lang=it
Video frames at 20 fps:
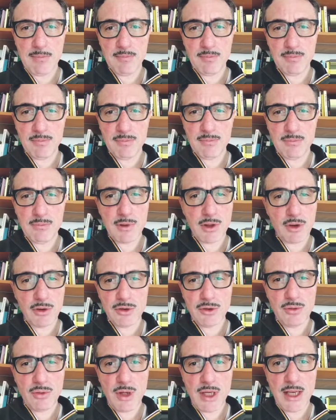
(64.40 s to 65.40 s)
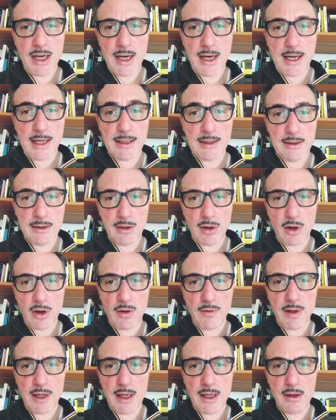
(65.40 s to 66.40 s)
e costruire
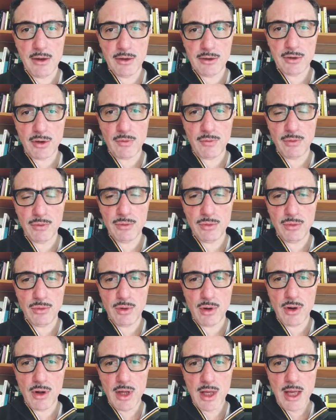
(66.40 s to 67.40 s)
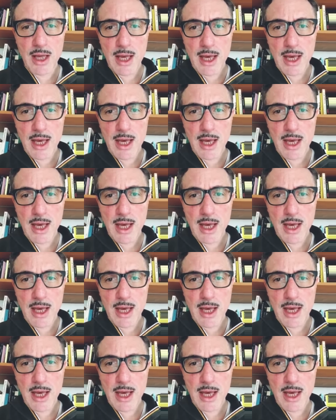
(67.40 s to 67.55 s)
altrove il nostro futuro.